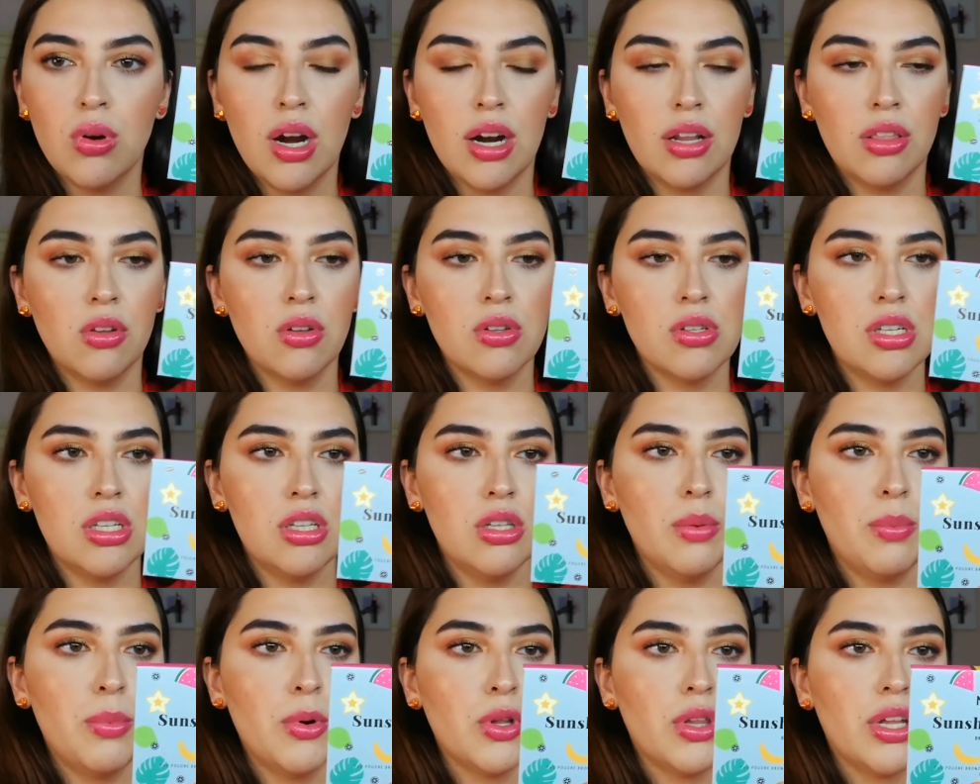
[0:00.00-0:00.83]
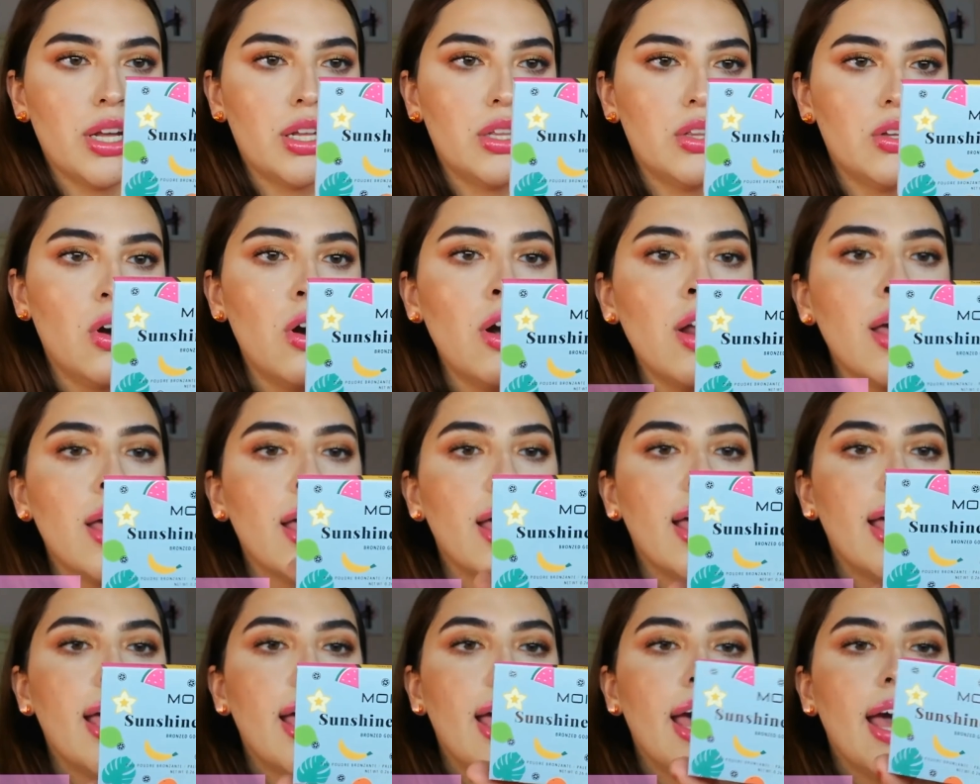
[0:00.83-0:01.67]
buenas, me encantan sus
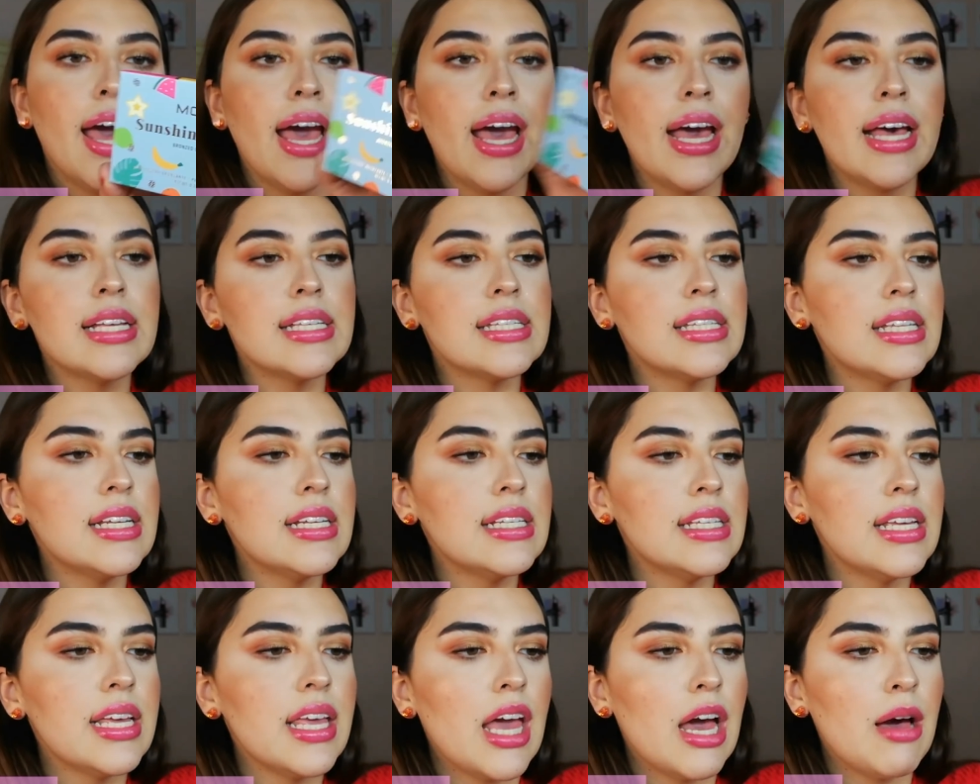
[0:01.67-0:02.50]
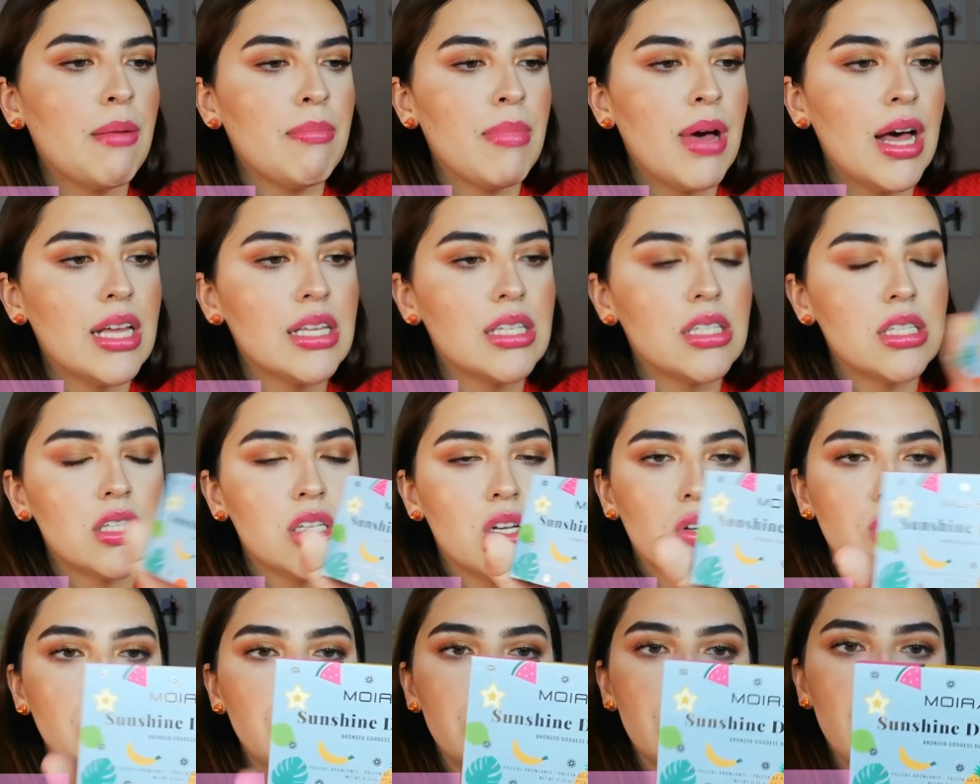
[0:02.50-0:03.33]
videos y creo que tiene un
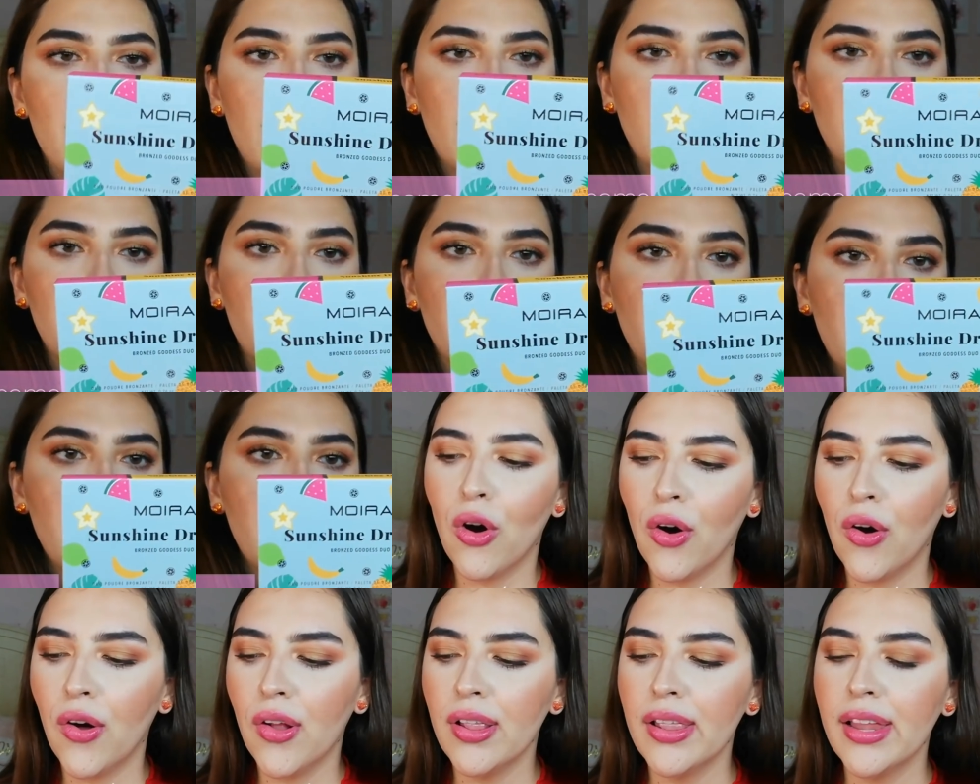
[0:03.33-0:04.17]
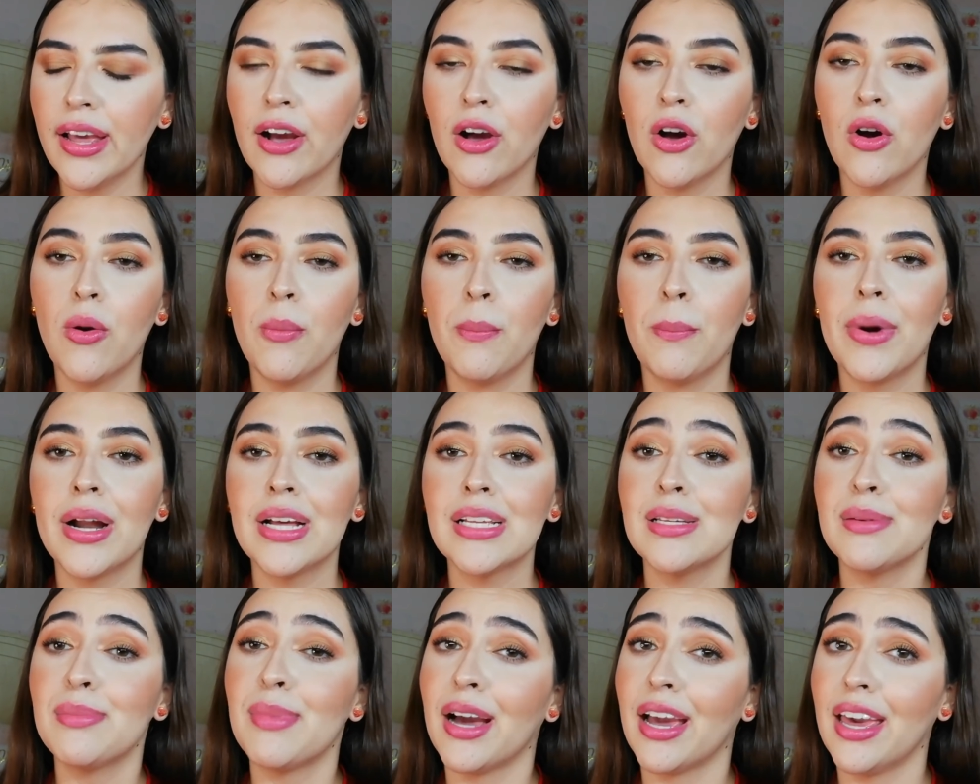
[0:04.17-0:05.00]
contenido similar mío y
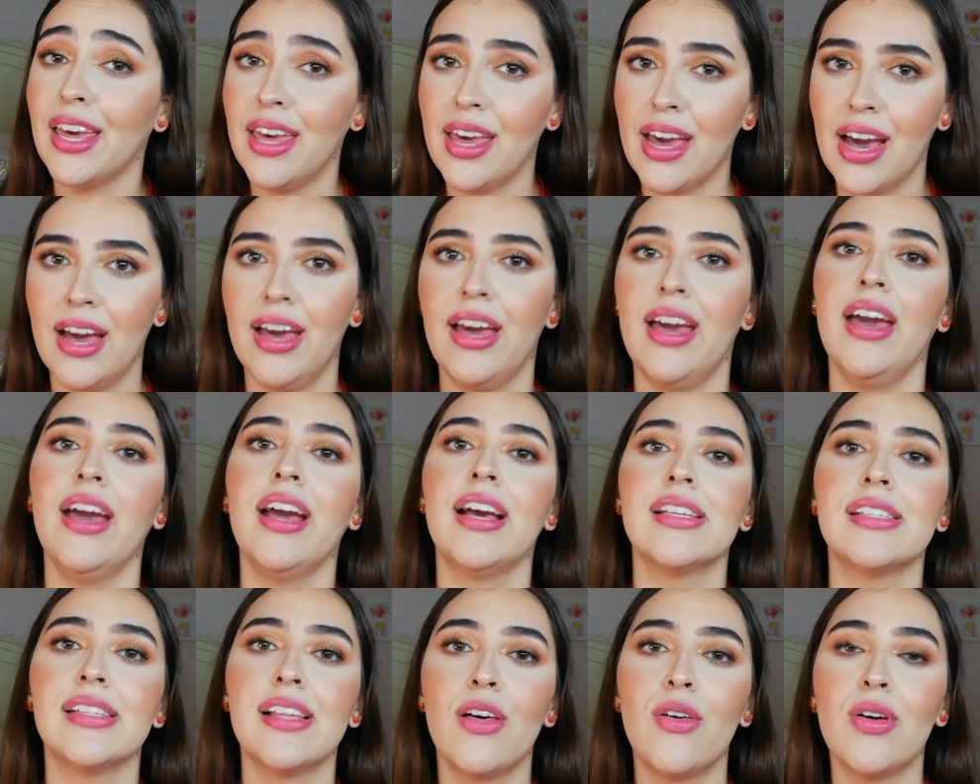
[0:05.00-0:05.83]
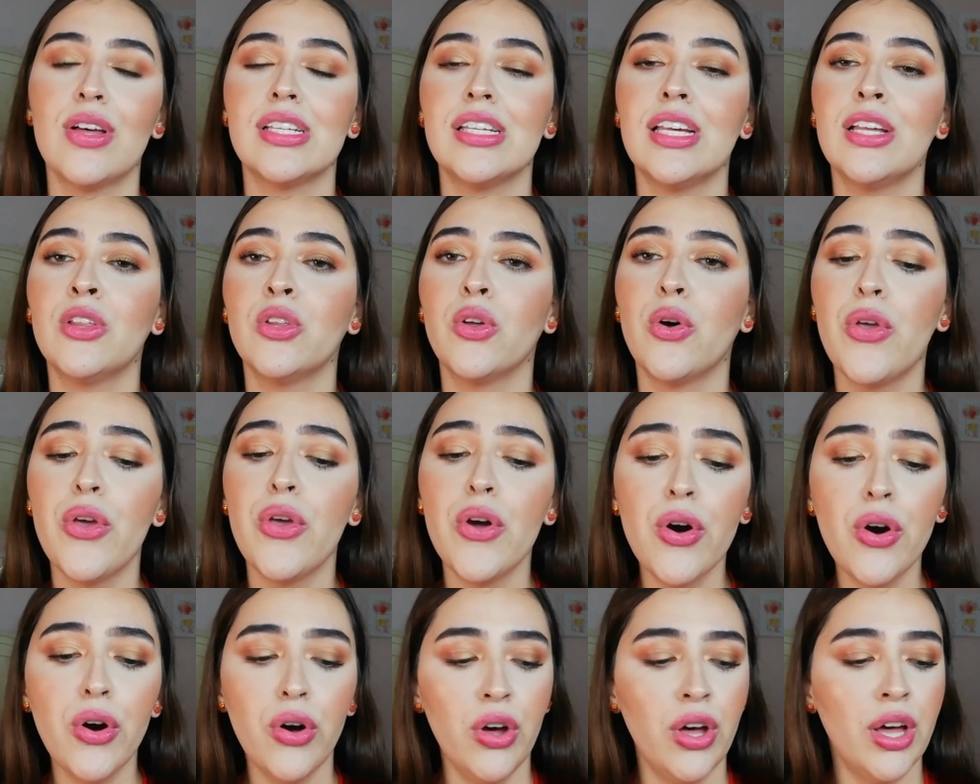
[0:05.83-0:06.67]
estoy segura que van a amar
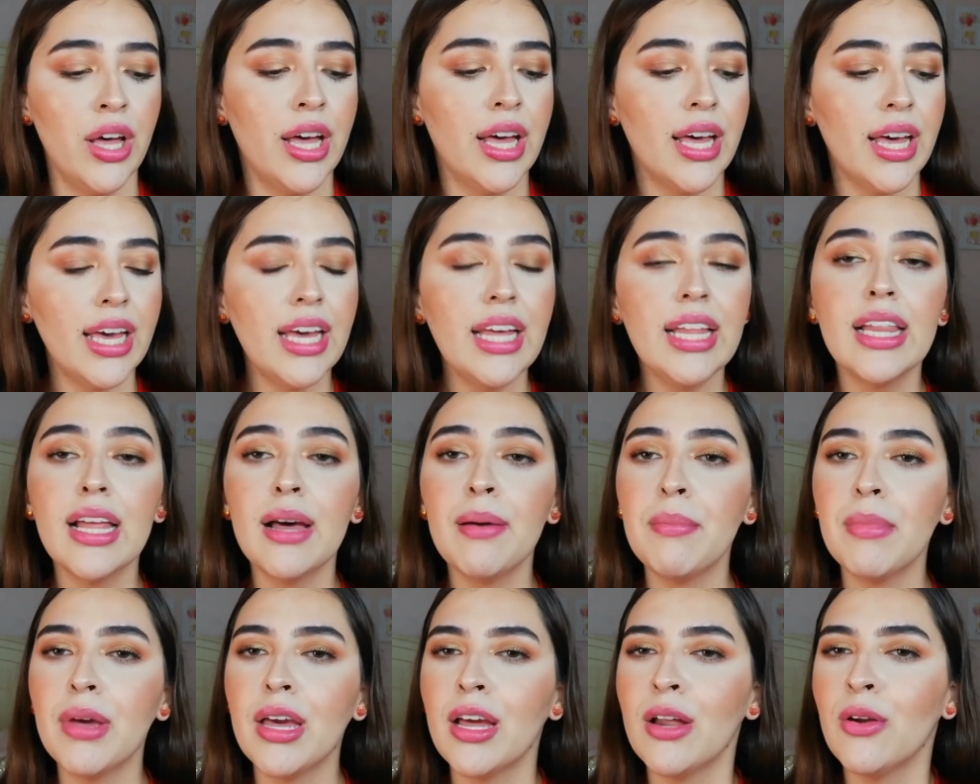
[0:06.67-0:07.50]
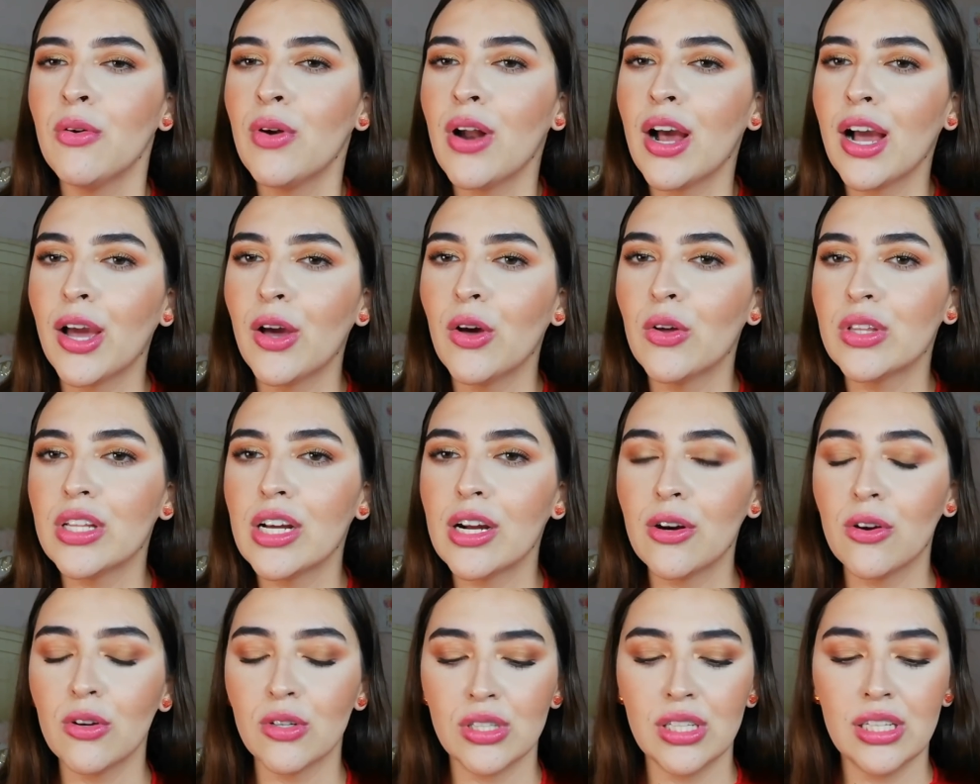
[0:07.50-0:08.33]
sus videos y pues les invito
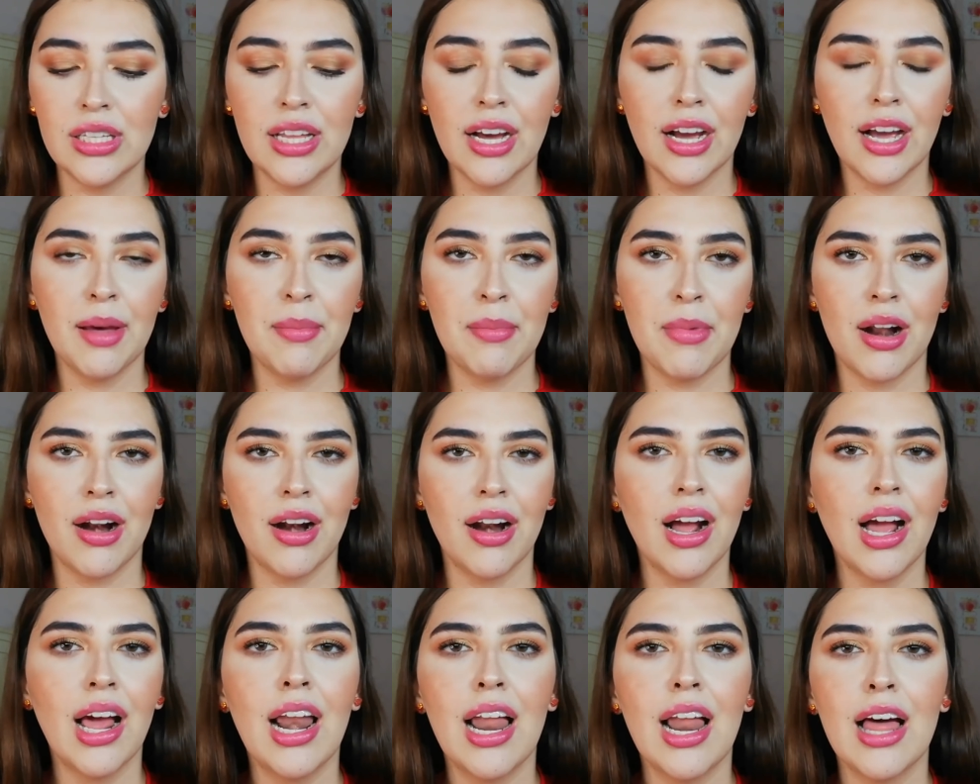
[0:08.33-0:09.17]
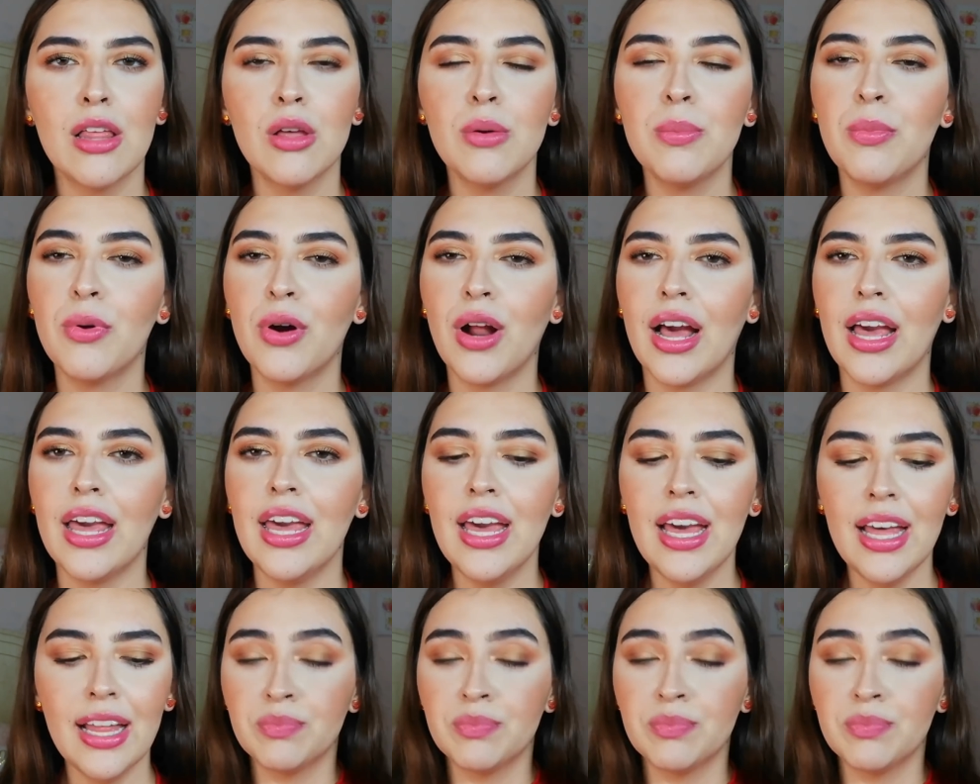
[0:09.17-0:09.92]
a suscribirse tanto a su canal de